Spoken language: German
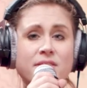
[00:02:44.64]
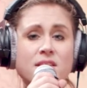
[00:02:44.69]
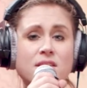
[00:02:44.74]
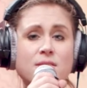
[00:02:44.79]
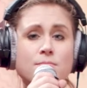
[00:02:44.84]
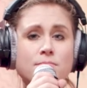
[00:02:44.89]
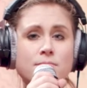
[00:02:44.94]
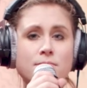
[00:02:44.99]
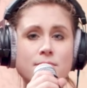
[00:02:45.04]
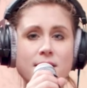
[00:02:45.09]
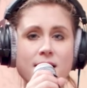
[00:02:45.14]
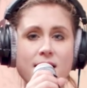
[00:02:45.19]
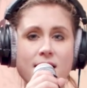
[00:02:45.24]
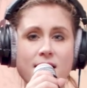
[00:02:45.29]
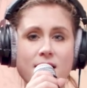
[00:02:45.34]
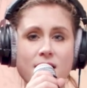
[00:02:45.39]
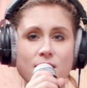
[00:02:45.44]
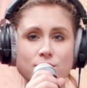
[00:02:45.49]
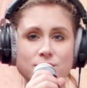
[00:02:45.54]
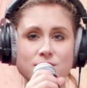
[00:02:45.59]
the
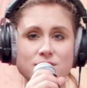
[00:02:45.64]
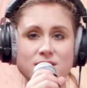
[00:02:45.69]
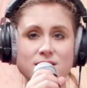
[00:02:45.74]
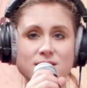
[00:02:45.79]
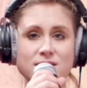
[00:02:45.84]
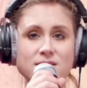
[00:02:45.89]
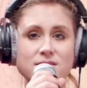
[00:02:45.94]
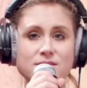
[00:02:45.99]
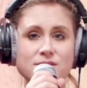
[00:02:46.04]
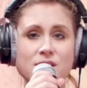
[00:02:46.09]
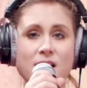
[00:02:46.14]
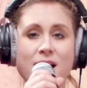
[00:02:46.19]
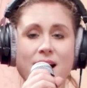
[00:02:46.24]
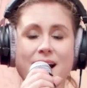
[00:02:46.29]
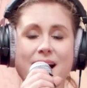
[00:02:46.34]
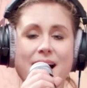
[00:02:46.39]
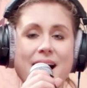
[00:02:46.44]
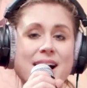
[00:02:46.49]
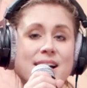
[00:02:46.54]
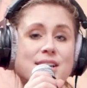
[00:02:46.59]
mountains.
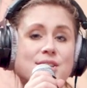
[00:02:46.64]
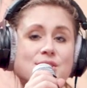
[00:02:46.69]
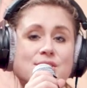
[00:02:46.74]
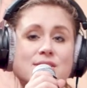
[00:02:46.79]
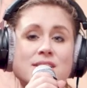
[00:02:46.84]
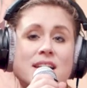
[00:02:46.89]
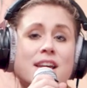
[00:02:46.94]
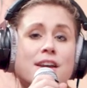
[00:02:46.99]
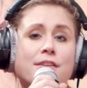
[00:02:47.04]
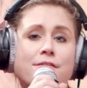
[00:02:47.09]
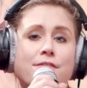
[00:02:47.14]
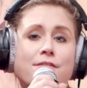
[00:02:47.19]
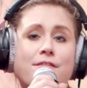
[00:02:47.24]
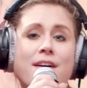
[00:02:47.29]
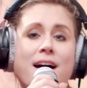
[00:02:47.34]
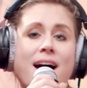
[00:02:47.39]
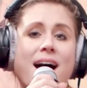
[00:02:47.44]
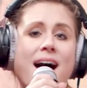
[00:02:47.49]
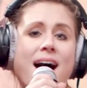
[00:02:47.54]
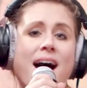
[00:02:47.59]
I see
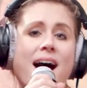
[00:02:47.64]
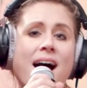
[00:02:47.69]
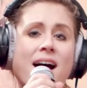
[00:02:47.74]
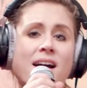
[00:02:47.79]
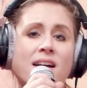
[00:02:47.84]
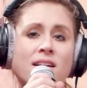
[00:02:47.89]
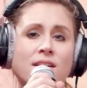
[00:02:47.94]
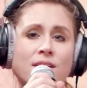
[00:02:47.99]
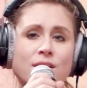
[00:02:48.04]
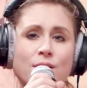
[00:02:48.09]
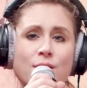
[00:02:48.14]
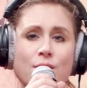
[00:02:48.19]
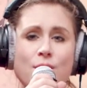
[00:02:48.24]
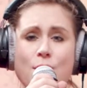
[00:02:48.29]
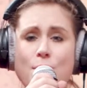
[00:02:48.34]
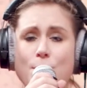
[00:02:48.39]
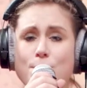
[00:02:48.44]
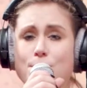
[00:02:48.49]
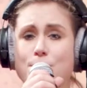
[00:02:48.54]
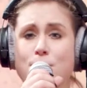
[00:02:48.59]
fire
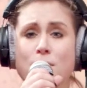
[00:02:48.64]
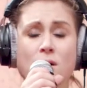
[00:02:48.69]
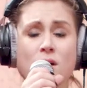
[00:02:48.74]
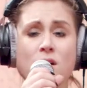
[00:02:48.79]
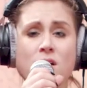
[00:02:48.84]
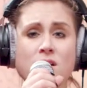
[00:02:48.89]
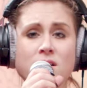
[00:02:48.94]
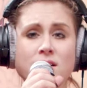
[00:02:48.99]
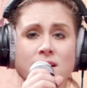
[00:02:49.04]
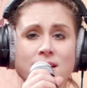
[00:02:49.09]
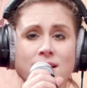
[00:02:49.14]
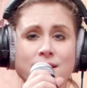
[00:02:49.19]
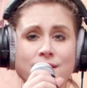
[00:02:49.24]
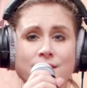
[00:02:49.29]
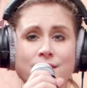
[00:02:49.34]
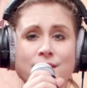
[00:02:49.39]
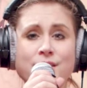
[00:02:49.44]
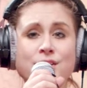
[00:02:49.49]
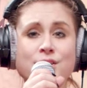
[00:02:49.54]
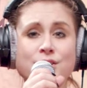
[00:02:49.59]

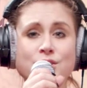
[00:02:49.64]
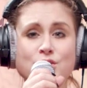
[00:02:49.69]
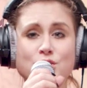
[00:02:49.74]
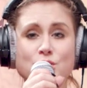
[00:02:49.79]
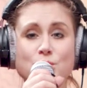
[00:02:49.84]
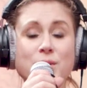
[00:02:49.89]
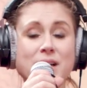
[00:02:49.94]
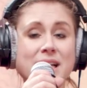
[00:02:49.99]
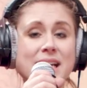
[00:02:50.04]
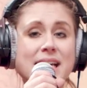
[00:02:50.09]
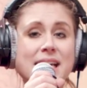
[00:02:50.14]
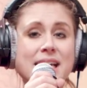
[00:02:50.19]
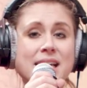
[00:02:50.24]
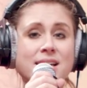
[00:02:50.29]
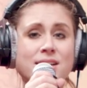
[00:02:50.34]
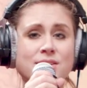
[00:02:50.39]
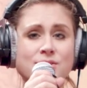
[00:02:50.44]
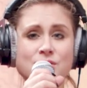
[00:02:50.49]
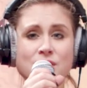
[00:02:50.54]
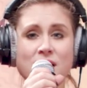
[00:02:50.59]
burning the
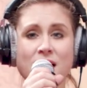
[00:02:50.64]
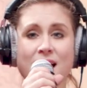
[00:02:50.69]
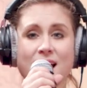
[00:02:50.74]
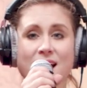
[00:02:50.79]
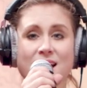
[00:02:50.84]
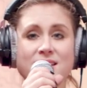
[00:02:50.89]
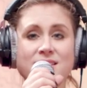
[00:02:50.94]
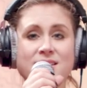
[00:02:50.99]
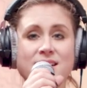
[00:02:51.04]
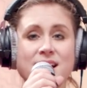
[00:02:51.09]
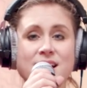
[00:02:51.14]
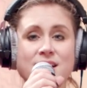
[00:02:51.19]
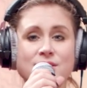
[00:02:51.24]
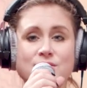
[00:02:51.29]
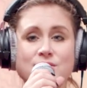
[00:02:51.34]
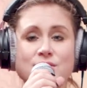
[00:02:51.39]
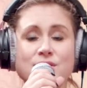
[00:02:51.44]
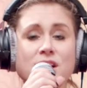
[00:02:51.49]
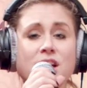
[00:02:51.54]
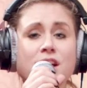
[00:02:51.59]
trees. And I
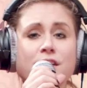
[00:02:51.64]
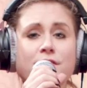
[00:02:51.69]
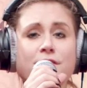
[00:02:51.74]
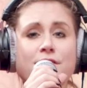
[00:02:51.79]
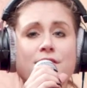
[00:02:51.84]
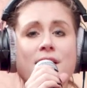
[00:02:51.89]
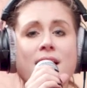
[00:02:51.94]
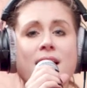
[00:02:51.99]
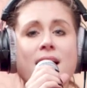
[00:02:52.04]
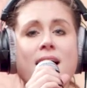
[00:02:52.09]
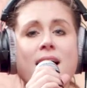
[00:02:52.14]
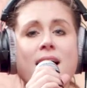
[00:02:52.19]
see fire